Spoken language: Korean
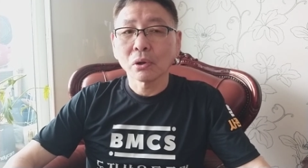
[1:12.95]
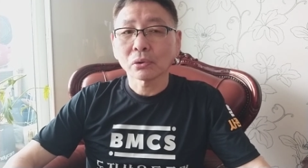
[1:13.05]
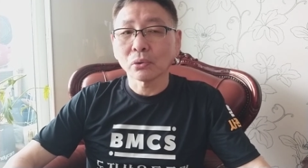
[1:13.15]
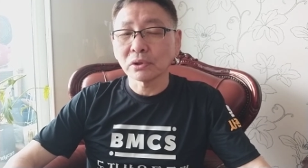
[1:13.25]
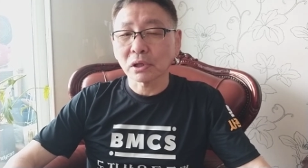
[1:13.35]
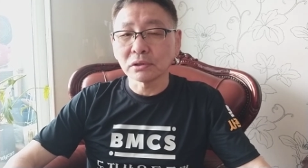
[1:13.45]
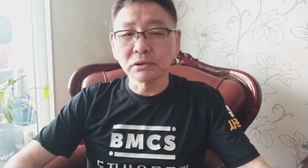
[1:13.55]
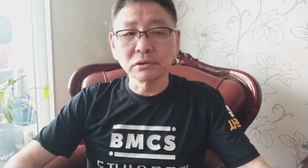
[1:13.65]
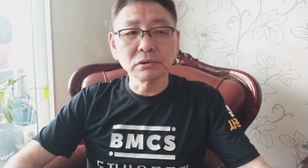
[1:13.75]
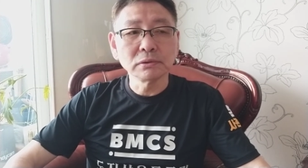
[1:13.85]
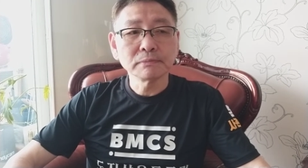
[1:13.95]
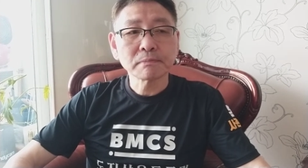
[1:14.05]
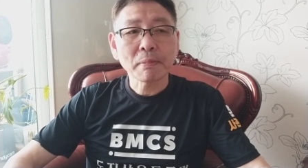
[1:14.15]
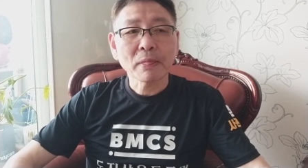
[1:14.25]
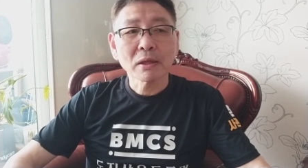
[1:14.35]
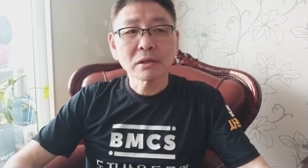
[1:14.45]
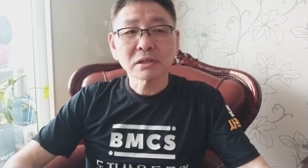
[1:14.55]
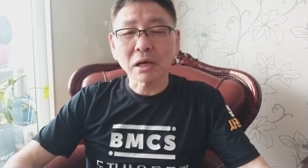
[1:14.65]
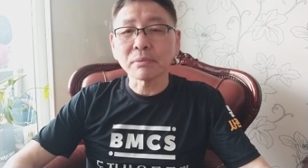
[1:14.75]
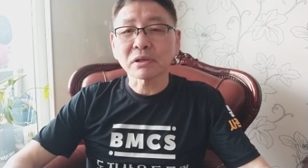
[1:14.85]
또 이제 그
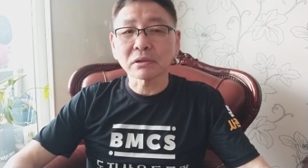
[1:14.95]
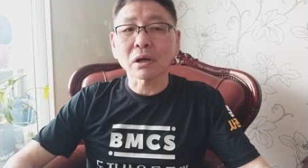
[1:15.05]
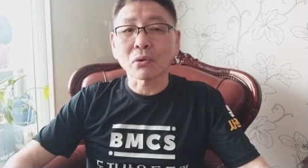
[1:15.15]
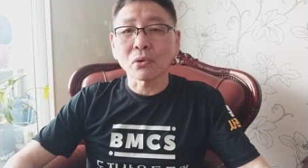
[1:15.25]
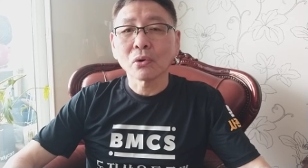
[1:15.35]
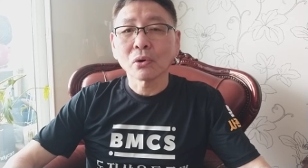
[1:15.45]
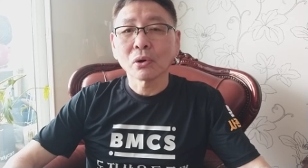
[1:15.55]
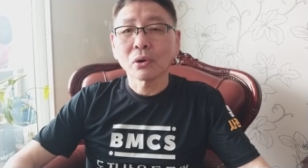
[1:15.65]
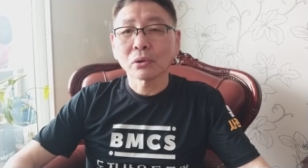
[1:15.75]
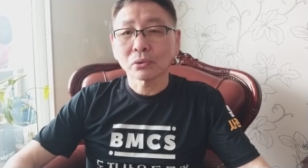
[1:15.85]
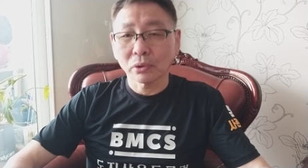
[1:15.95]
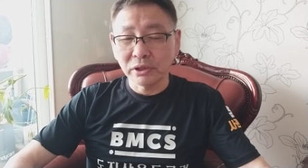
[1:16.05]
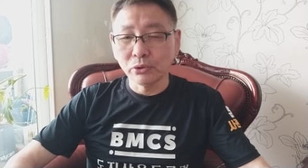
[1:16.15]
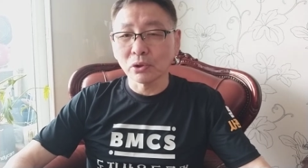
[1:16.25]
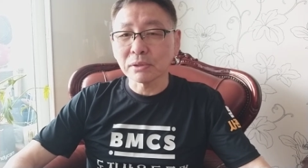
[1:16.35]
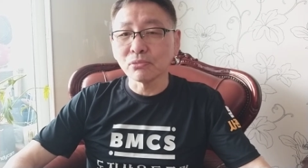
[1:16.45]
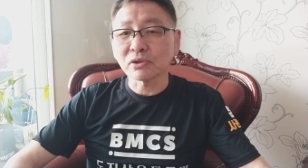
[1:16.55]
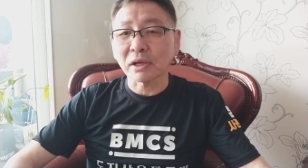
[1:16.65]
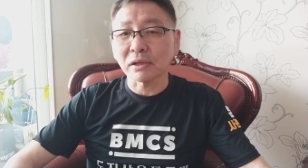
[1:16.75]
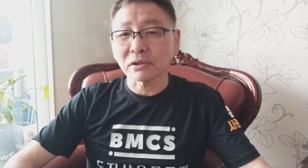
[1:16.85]
시합이 끝나고, 또
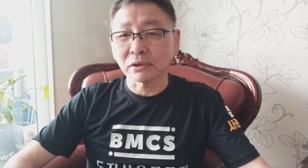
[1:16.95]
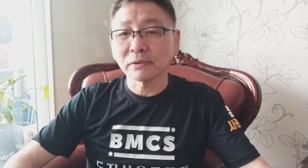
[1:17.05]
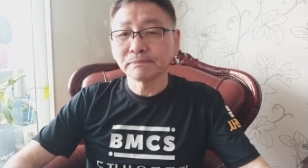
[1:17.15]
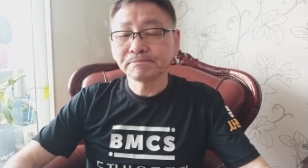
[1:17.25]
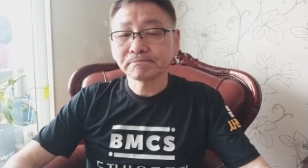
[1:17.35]
일요신문사에서